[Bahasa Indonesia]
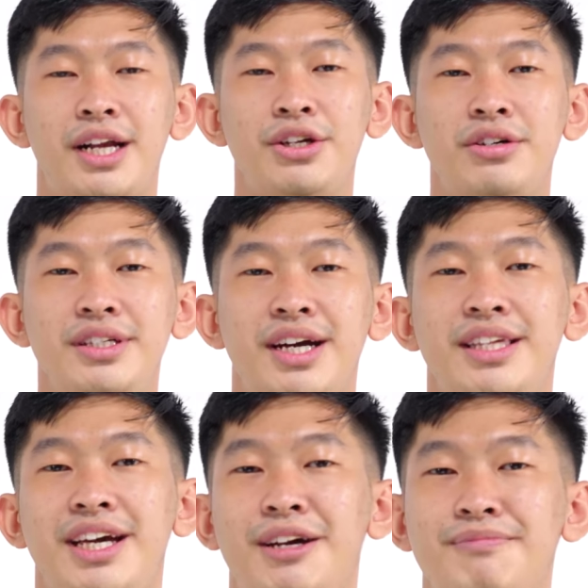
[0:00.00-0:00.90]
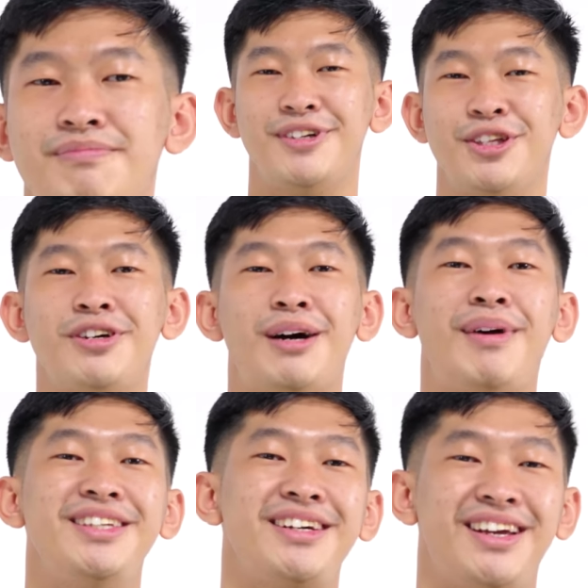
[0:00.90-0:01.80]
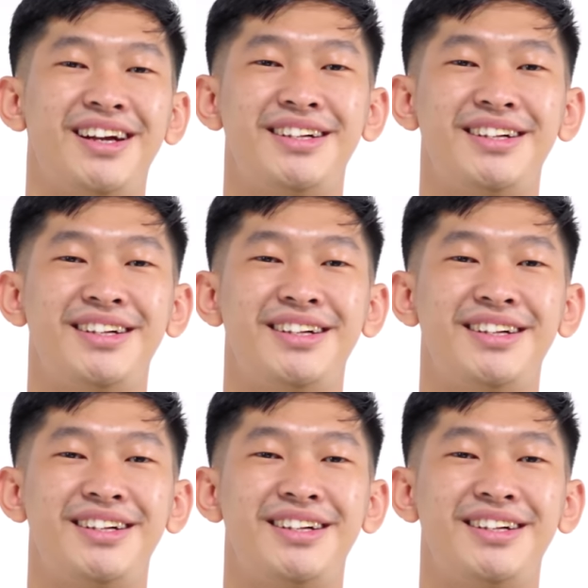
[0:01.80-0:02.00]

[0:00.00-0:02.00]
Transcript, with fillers: Saldo di ATM itu nggak banyak ya.